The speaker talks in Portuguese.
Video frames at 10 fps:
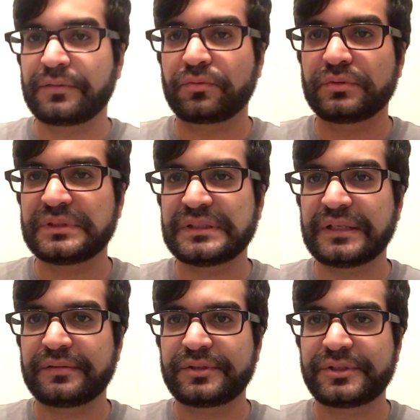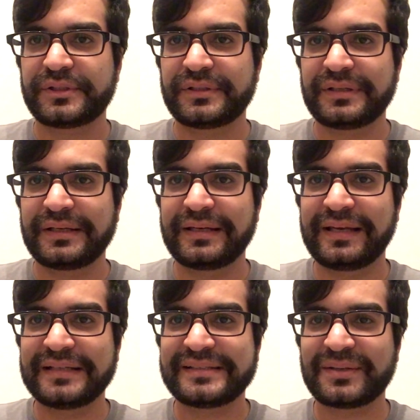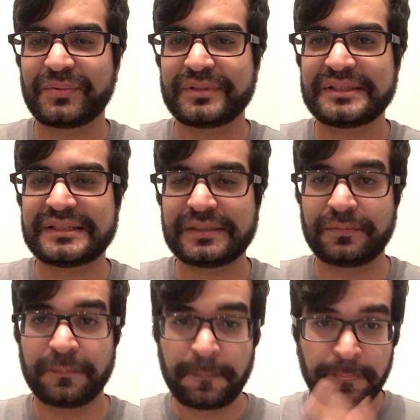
alguns anos nessa condição.